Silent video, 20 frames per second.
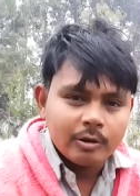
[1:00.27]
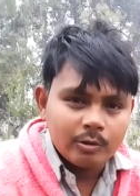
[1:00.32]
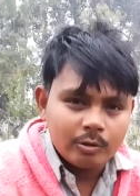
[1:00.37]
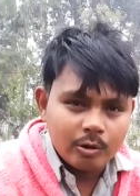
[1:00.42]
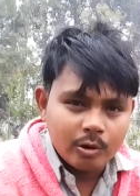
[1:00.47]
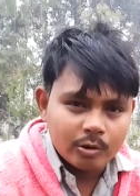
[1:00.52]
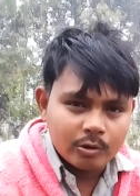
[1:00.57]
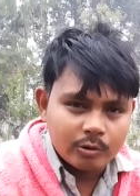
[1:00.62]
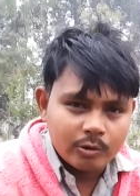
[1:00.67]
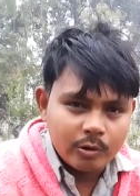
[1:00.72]
तो
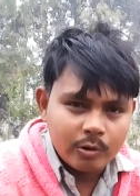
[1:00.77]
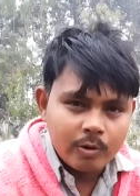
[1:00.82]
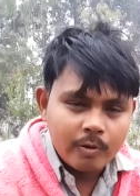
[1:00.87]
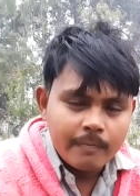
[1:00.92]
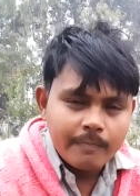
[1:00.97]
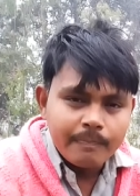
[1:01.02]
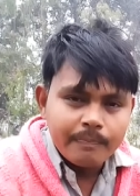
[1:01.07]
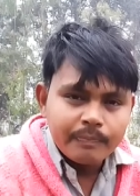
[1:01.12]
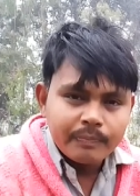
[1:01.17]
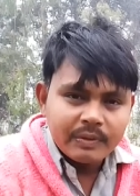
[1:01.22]
दोस्तों
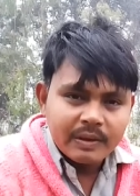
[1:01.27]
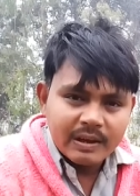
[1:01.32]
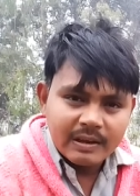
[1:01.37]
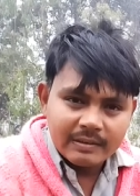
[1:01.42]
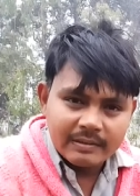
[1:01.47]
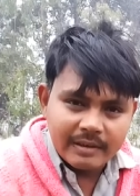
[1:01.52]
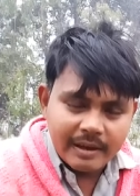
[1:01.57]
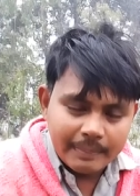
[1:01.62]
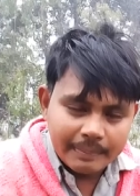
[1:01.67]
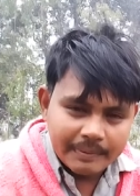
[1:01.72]

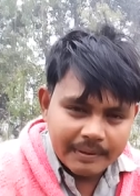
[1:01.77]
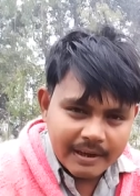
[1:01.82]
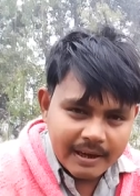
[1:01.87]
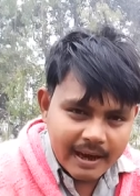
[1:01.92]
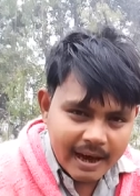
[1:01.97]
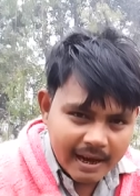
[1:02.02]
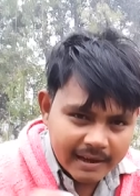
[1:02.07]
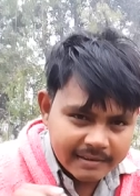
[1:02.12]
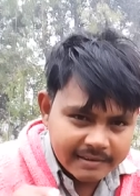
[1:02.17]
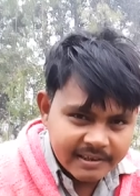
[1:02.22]

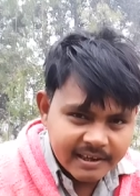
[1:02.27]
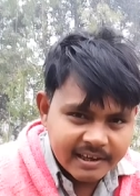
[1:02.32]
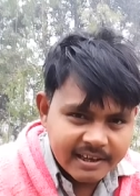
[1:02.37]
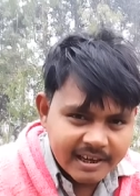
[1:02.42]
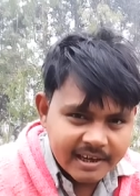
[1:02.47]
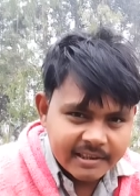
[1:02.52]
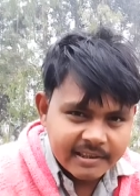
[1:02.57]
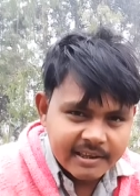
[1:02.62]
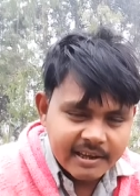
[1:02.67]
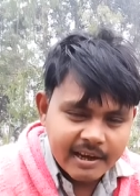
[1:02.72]
सबसे अच्छी
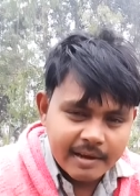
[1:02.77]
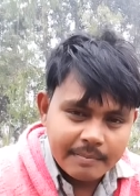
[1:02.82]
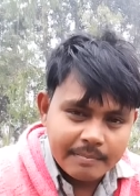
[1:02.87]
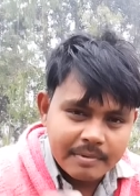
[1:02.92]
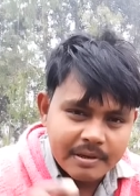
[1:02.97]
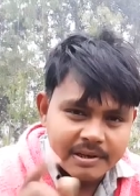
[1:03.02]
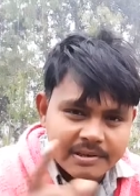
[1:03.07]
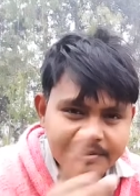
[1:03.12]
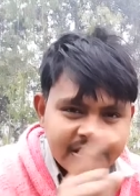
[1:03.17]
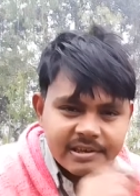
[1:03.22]
खेती है
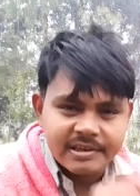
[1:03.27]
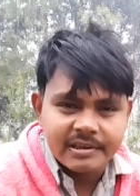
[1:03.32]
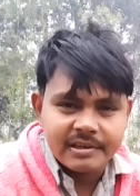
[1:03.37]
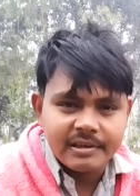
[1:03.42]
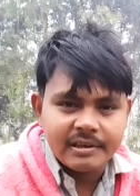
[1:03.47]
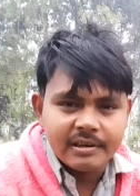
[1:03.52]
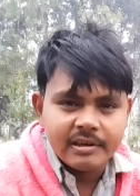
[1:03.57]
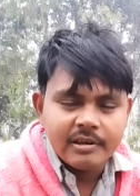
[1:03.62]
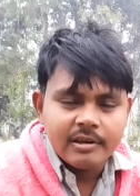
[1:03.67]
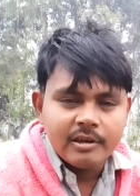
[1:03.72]
मिर्ची
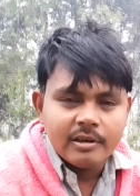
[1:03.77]
की